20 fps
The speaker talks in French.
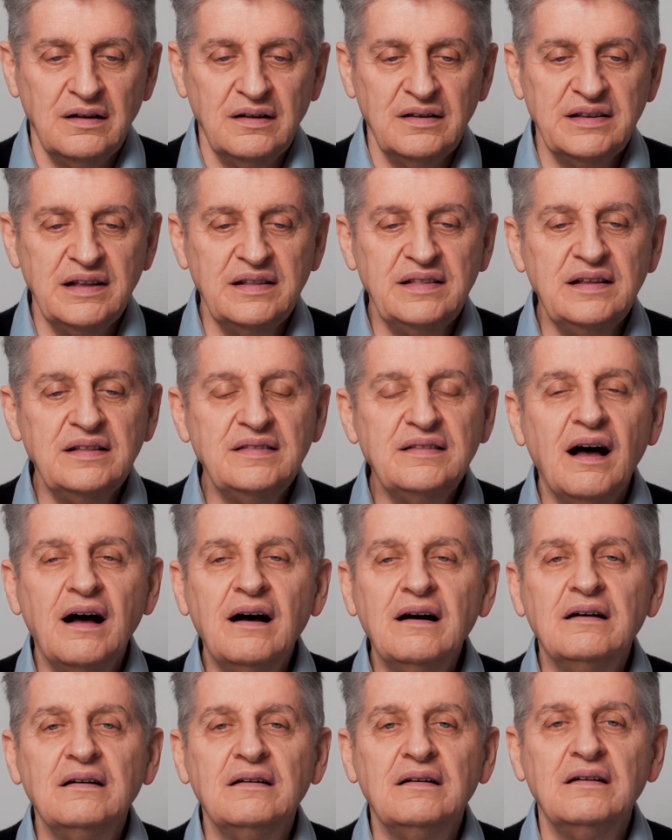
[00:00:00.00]
Cet
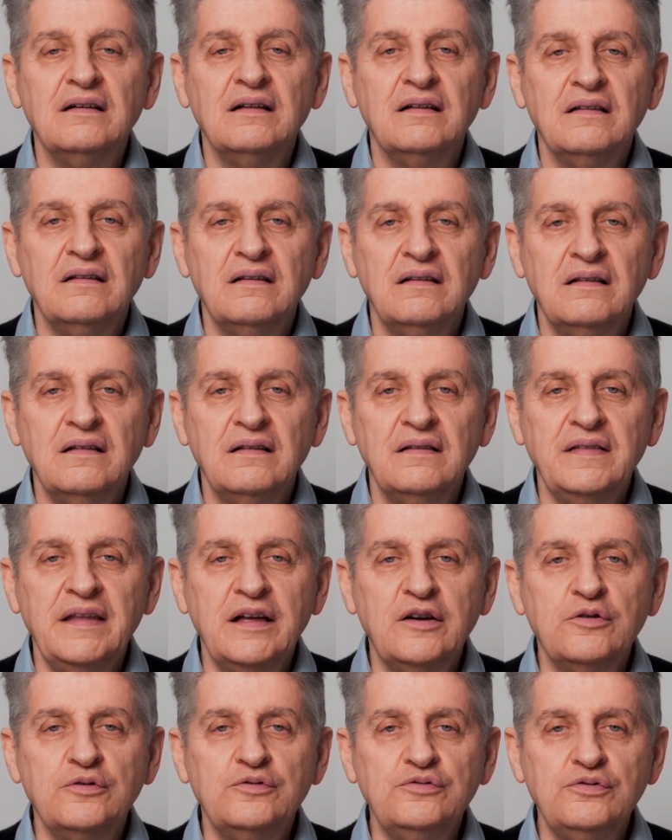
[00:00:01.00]
état
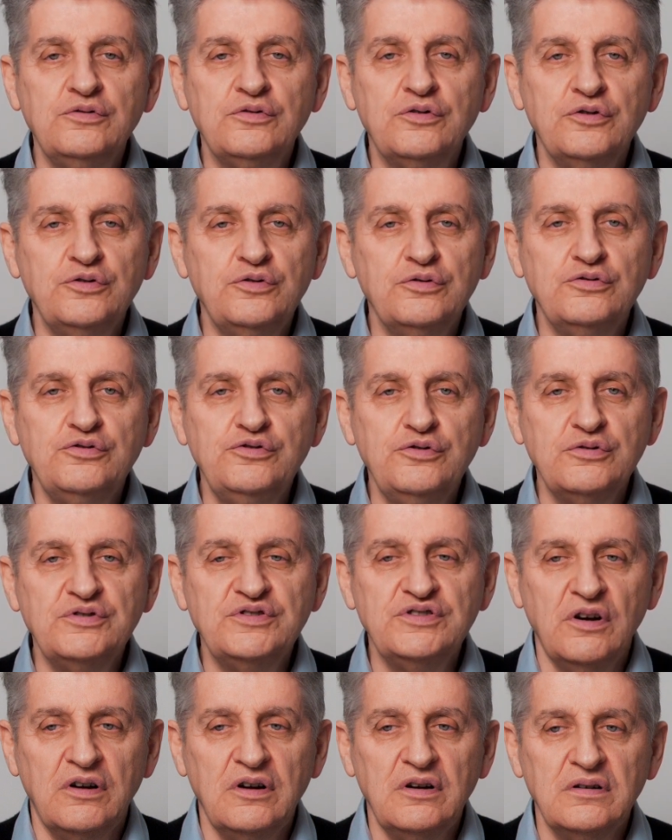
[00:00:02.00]
n'est connu que de Dieu
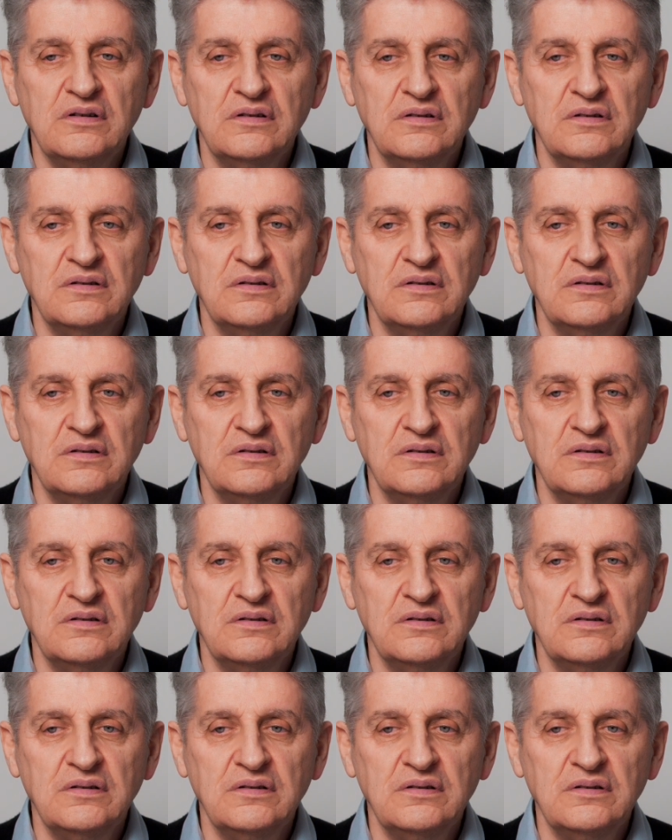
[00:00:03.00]
seul.